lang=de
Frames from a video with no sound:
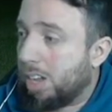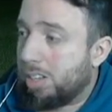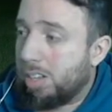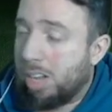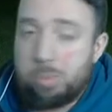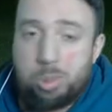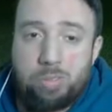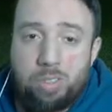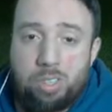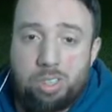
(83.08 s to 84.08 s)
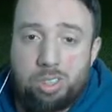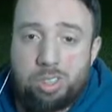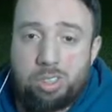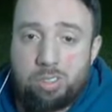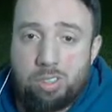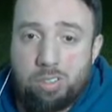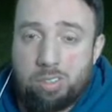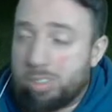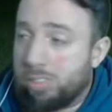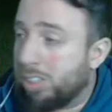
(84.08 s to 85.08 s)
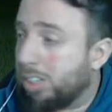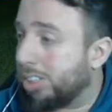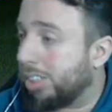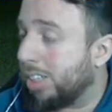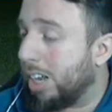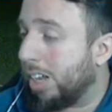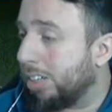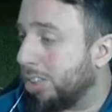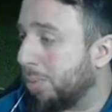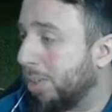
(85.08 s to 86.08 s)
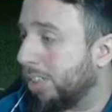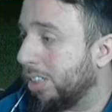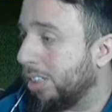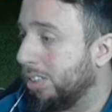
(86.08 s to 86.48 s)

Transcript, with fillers: habe ich wirklich, wirklich sehr lange nicht mehr gesehen.